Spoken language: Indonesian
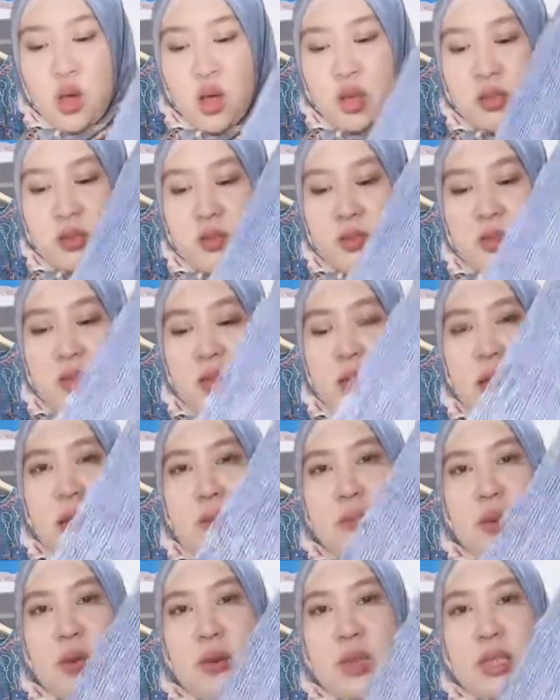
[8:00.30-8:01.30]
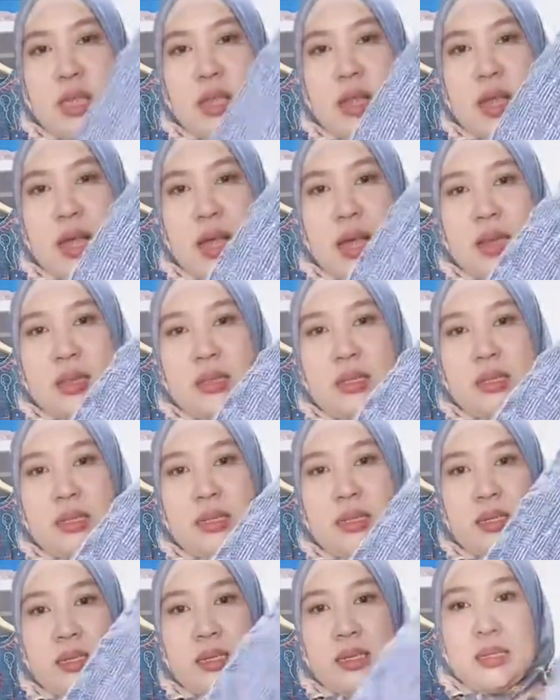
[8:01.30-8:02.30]
wash ya bawahnya ada karet
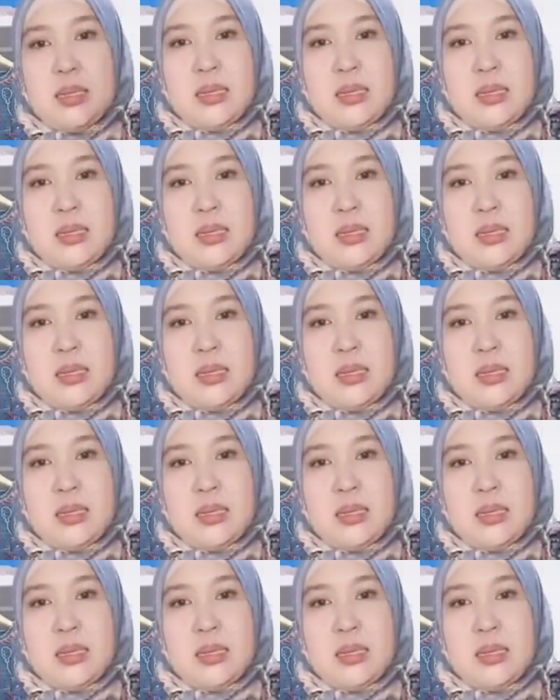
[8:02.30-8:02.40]
gini